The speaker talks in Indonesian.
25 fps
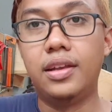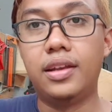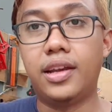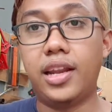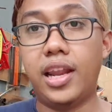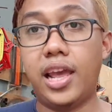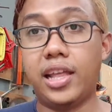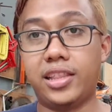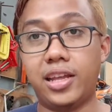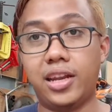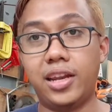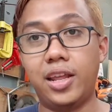
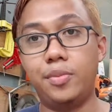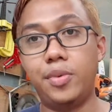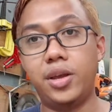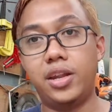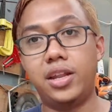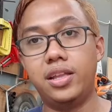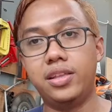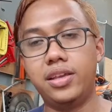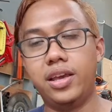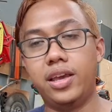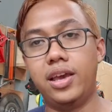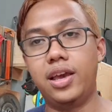kelihatan ya
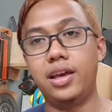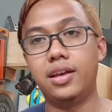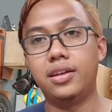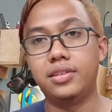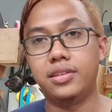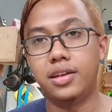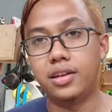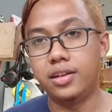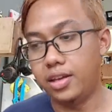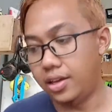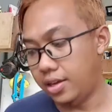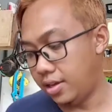bedanya ya
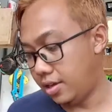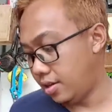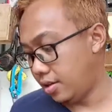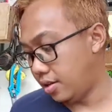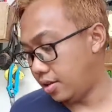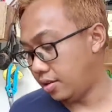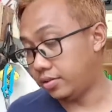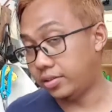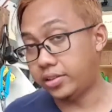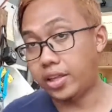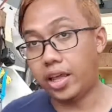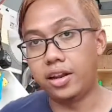jadi
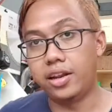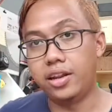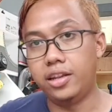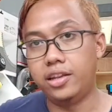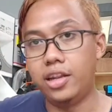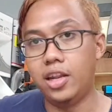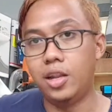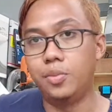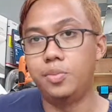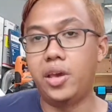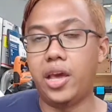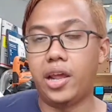Stanley
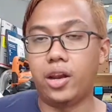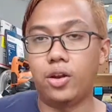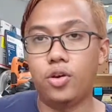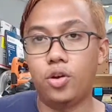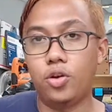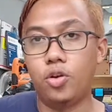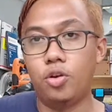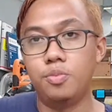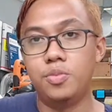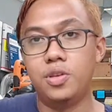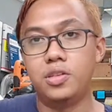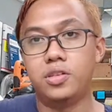ini lebih
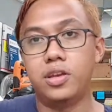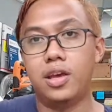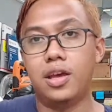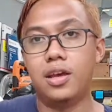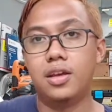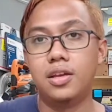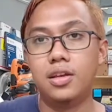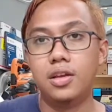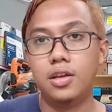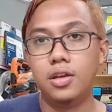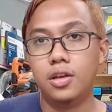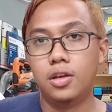ergonomis ya
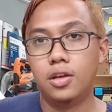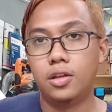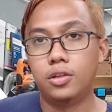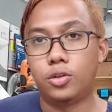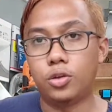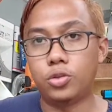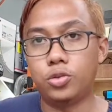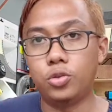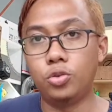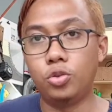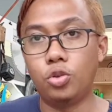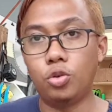
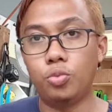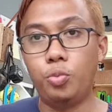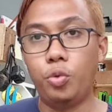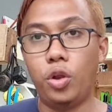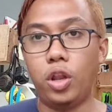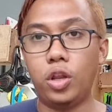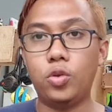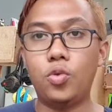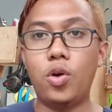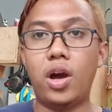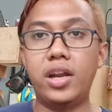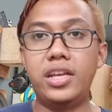terus untuk
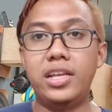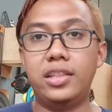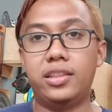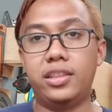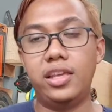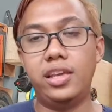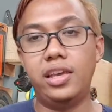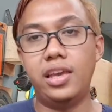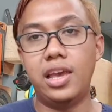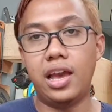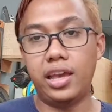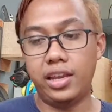build
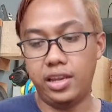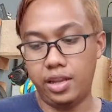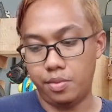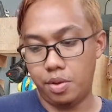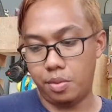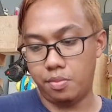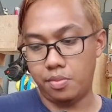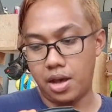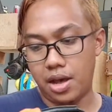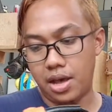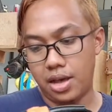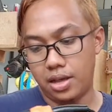quality ya ini
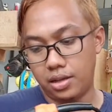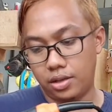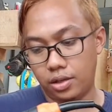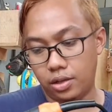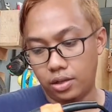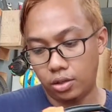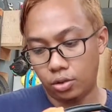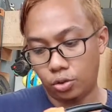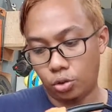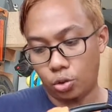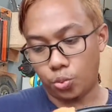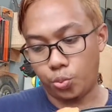memang
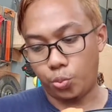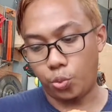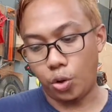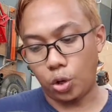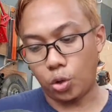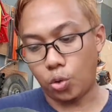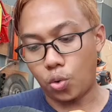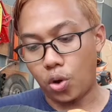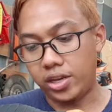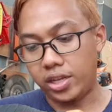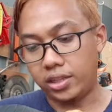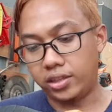untuk
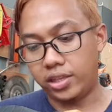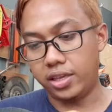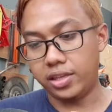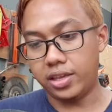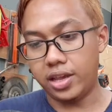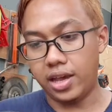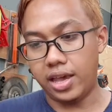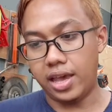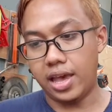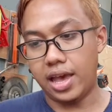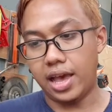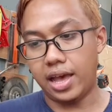build
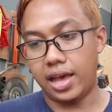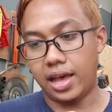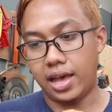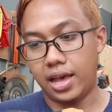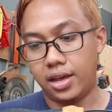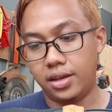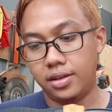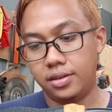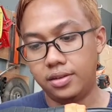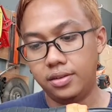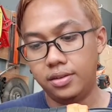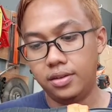quality-nya
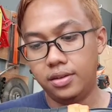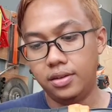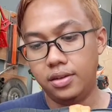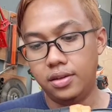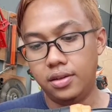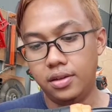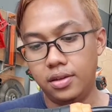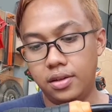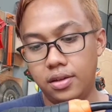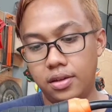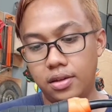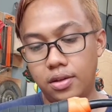ya
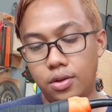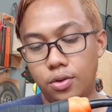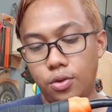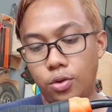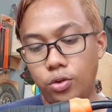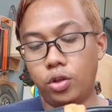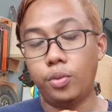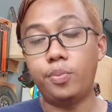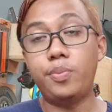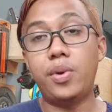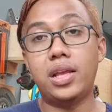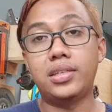
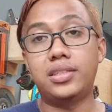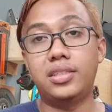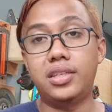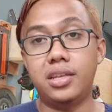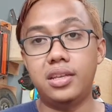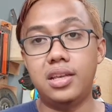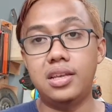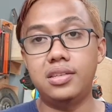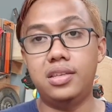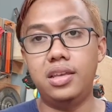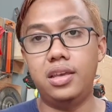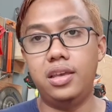untuk
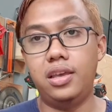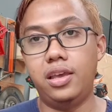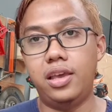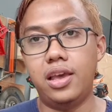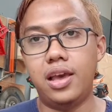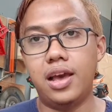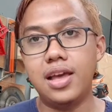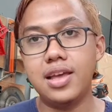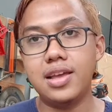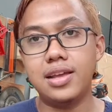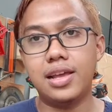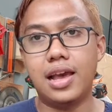plastiknya sih
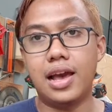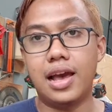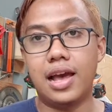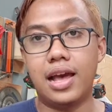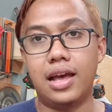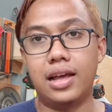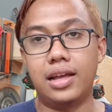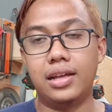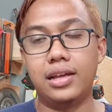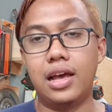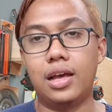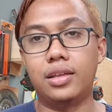ya
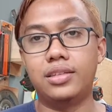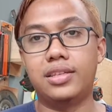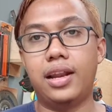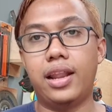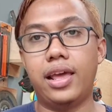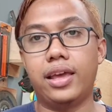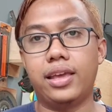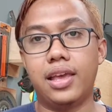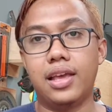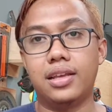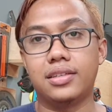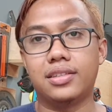nggak nggak
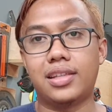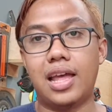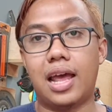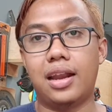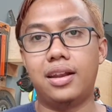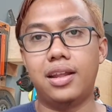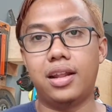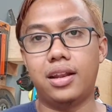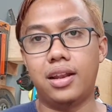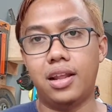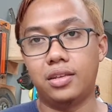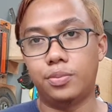jelek ya
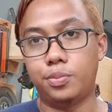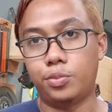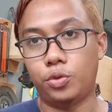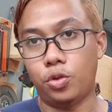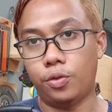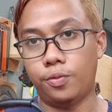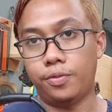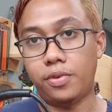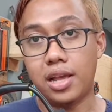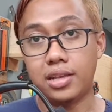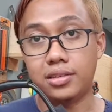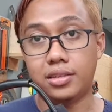standar lah
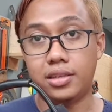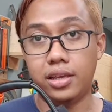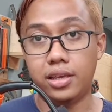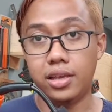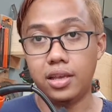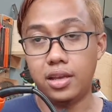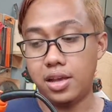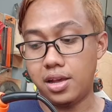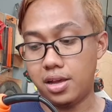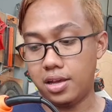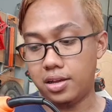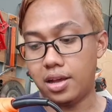untuk
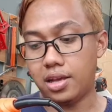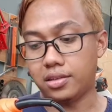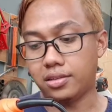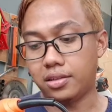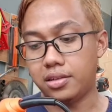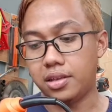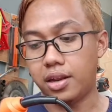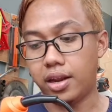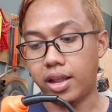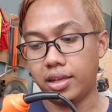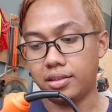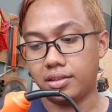plastiknya nggak
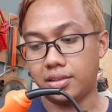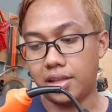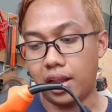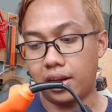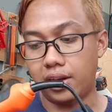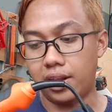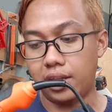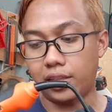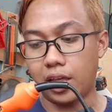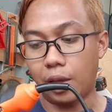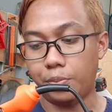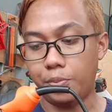jelek
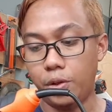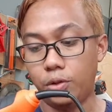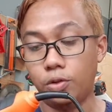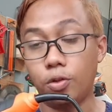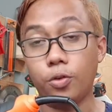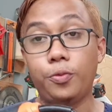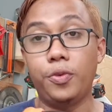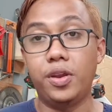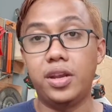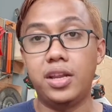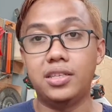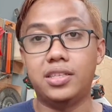standar tapi
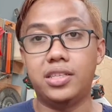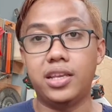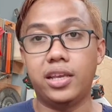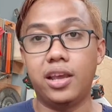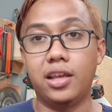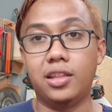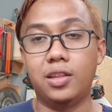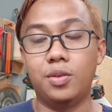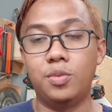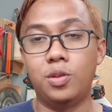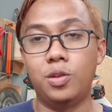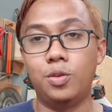untuk
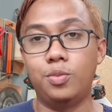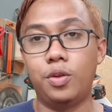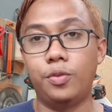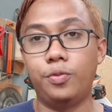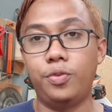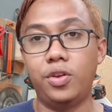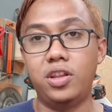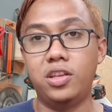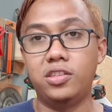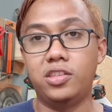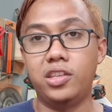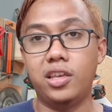finishingnya teman-teman
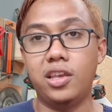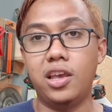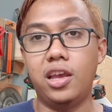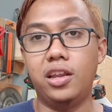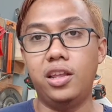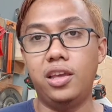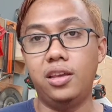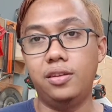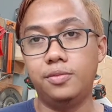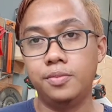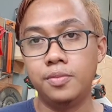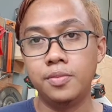finishingnya
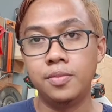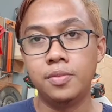ini